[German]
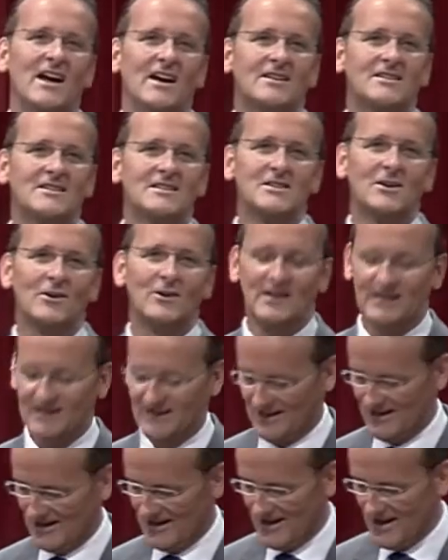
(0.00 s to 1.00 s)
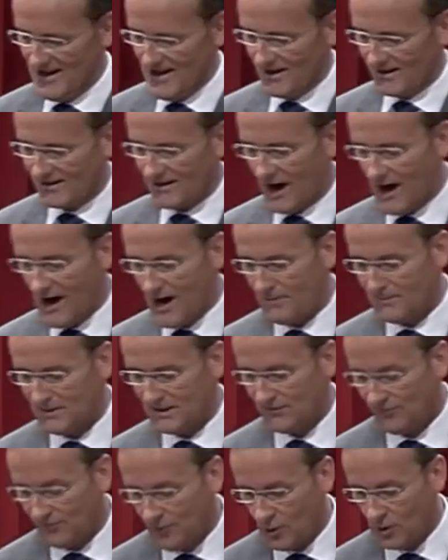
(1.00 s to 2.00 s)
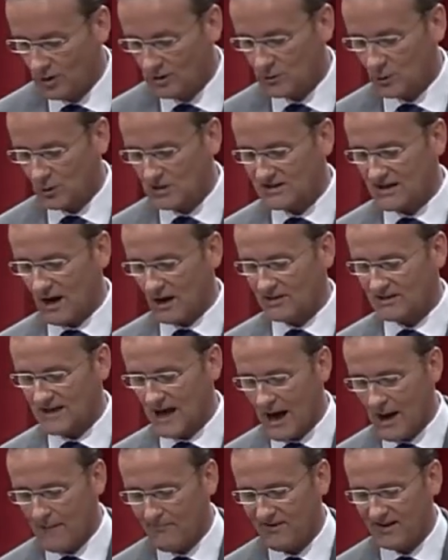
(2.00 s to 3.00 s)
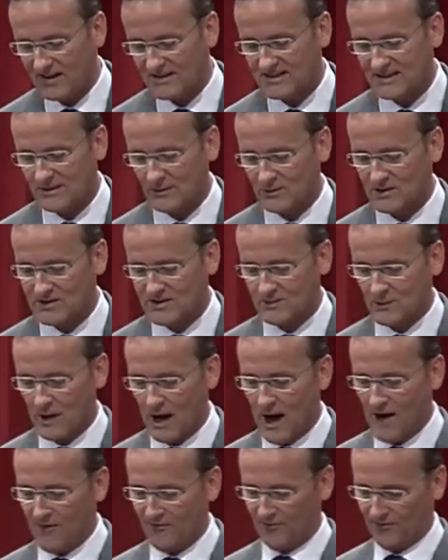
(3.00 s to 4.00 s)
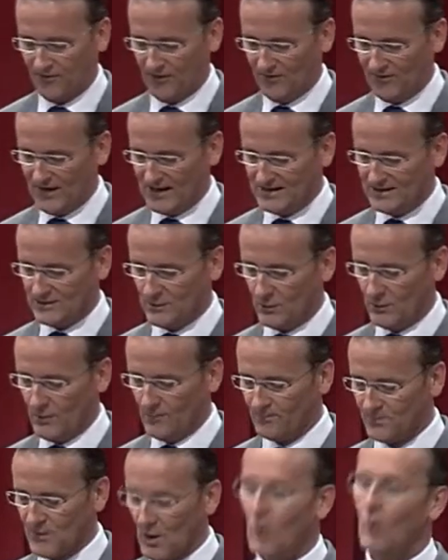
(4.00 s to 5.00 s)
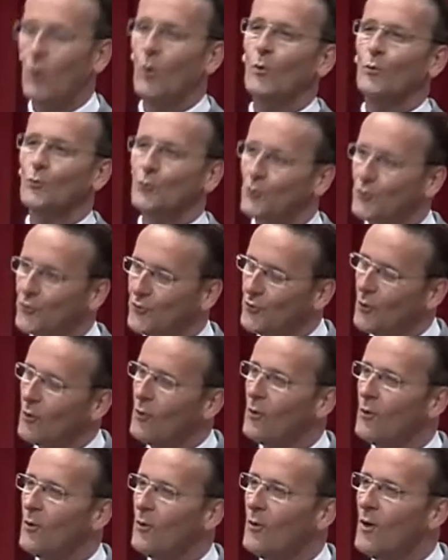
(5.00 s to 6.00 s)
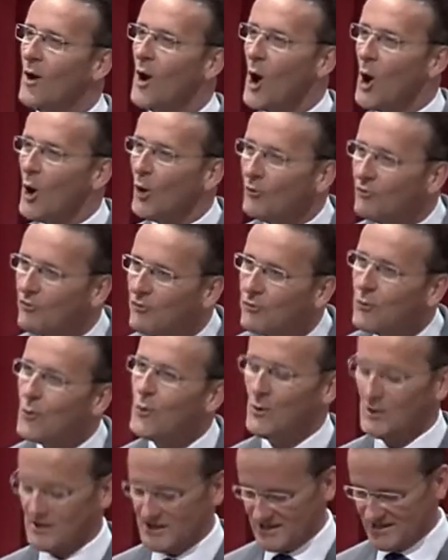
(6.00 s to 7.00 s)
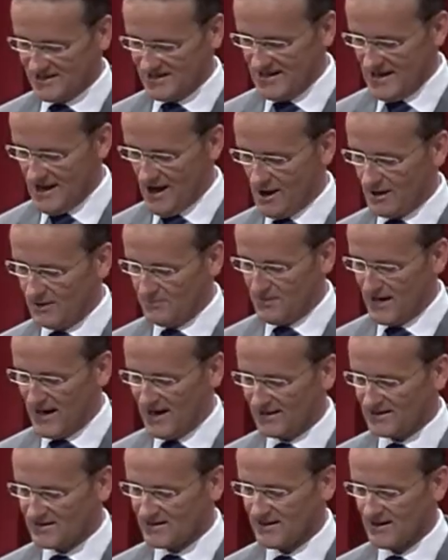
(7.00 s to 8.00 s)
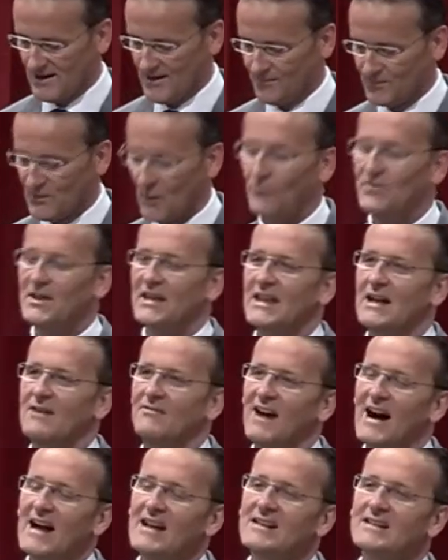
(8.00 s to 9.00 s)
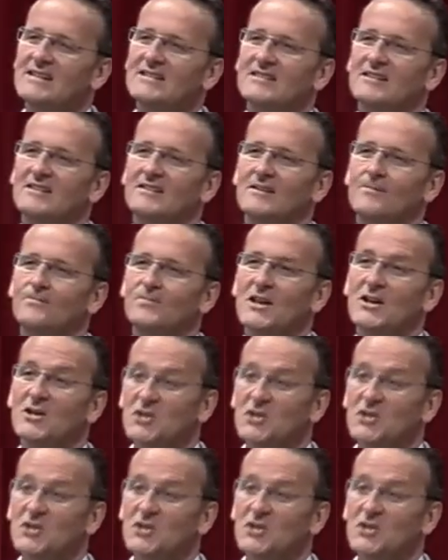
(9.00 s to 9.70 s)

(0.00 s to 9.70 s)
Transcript: Werkzeug kam in wohldurchdachter Abwechslung zur Verwendung und so wuchs die Arbeit unter der weisen,